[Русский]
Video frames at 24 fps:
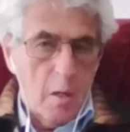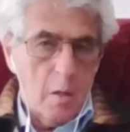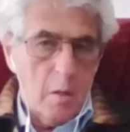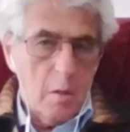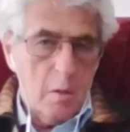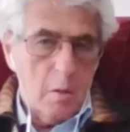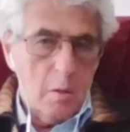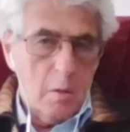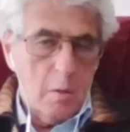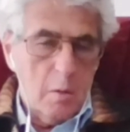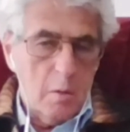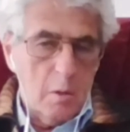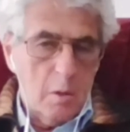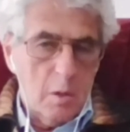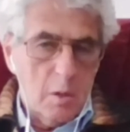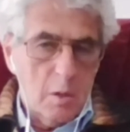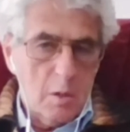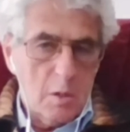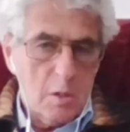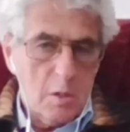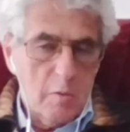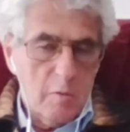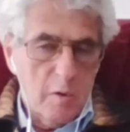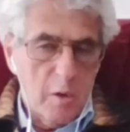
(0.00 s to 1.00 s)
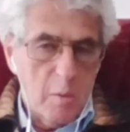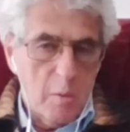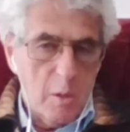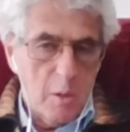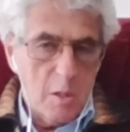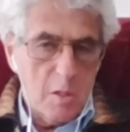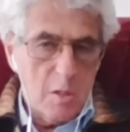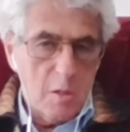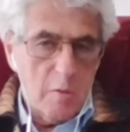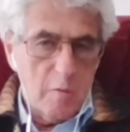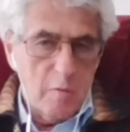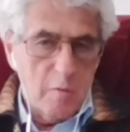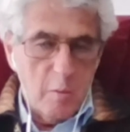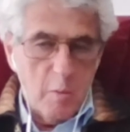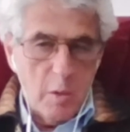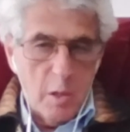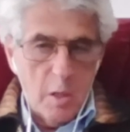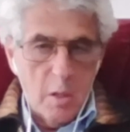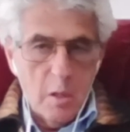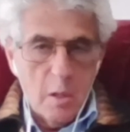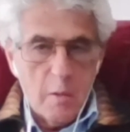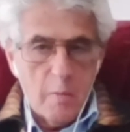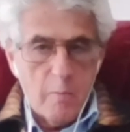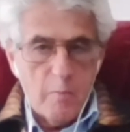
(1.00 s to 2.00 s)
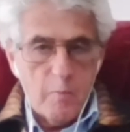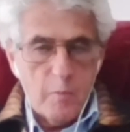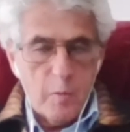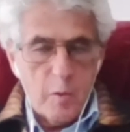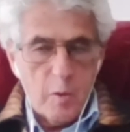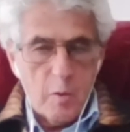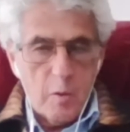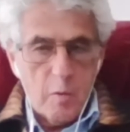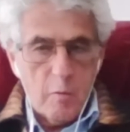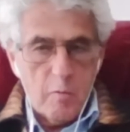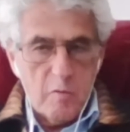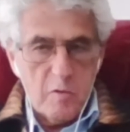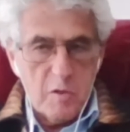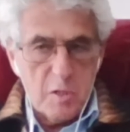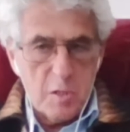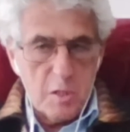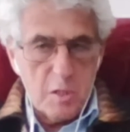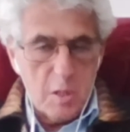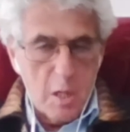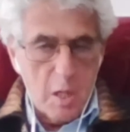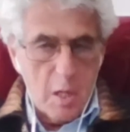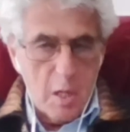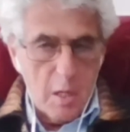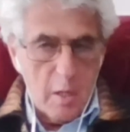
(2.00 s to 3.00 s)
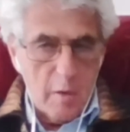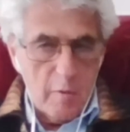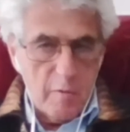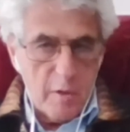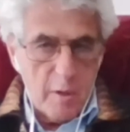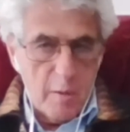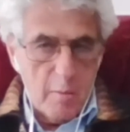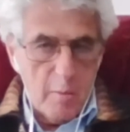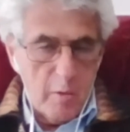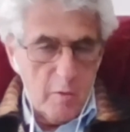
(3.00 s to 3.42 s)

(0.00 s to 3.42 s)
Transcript: Э, если вы обратили внимание, в зале, в